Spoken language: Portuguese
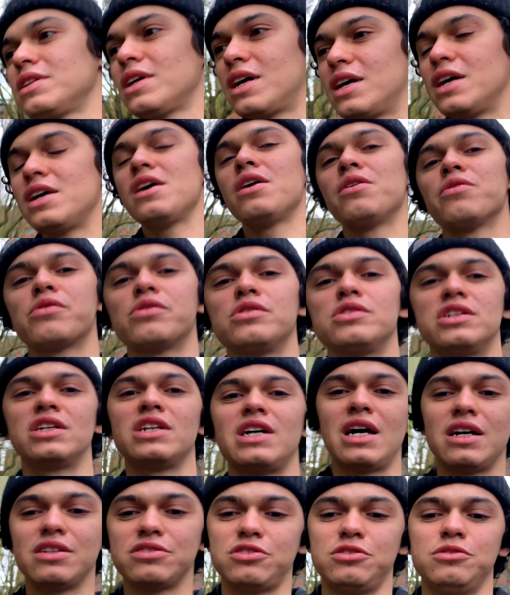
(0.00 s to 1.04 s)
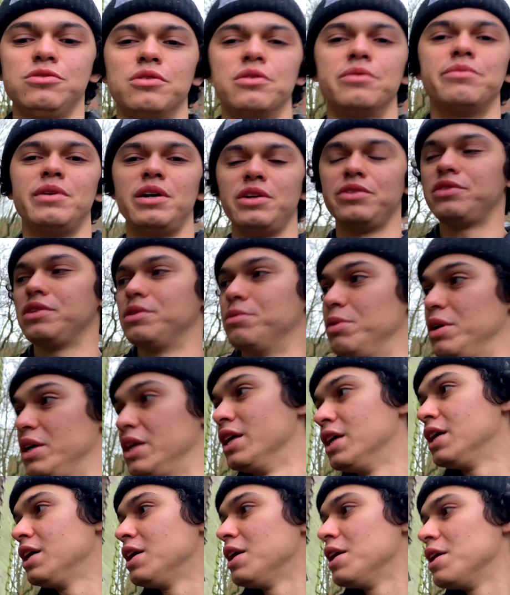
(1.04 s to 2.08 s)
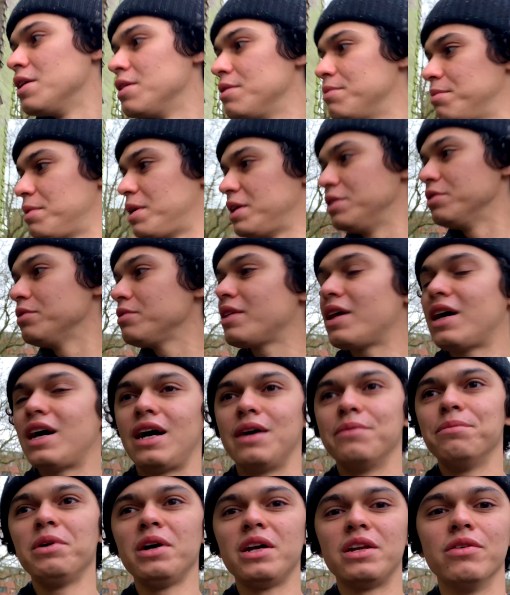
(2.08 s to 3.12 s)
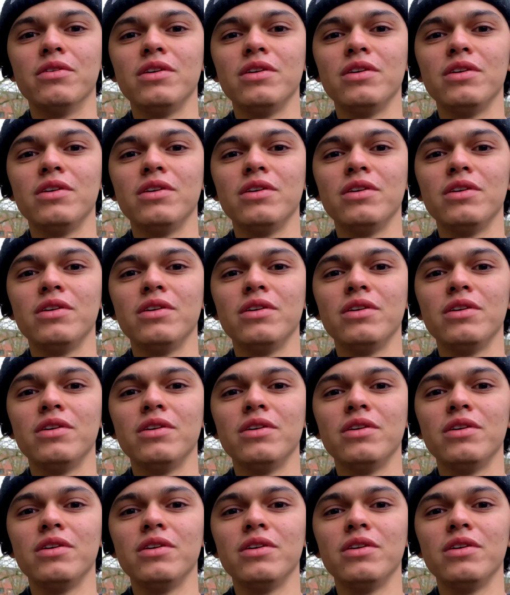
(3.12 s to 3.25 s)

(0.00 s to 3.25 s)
na real que eu já acho normal também. Mas não dá. Mano,